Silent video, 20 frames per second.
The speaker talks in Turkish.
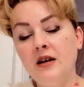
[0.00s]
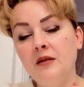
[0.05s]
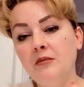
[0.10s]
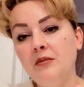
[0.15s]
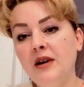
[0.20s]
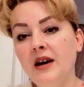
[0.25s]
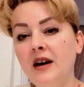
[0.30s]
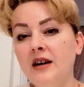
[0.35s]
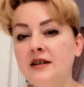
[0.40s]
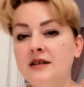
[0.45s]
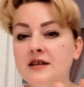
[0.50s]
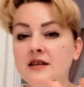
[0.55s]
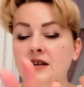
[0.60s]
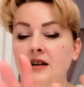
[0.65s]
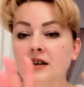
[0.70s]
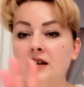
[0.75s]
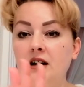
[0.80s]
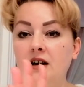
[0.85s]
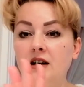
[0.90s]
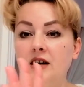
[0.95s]
Beyaz
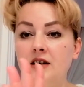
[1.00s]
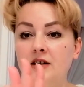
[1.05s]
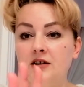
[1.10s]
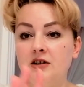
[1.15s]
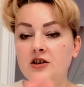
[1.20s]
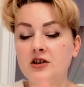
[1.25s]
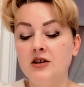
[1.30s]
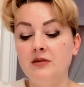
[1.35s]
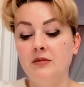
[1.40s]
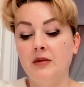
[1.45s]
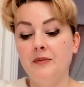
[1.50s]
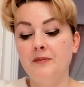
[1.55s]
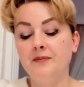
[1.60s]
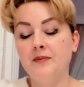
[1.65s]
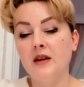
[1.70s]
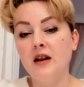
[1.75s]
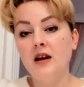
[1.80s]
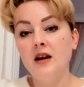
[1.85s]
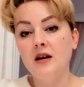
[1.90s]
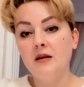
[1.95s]
lila karışımı.
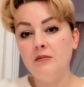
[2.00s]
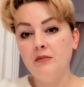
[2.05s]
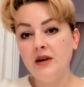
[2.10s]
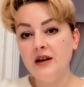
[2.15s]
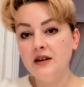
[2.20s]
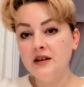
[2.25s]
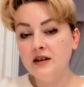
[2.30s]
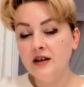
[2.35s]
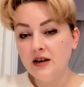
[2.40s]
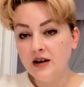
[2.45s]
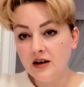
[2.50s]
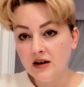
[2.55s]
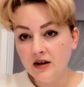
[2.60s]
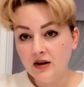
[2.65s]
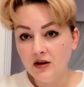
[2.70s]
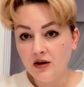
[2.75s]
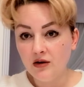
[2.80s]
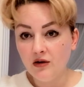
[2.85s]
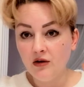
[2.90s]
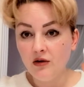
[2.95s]
Ben de
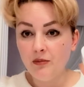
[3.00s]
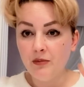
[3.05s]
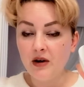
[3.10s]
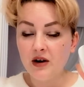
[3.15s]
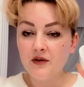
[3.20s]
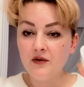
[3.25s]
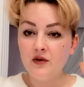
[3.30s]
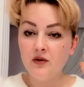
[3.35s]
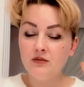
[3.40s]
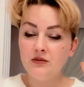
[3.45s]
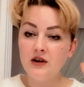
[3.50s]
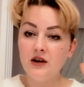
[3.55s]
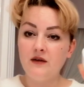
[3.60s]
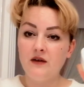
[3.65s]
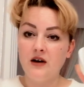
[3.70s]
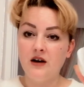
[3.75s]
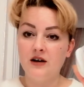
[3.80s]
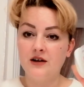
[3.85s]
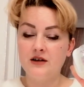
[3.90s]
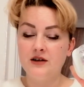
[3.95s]
o parfüm de
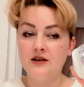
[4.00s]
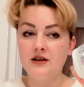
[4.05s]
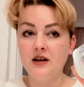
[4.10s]
vardı.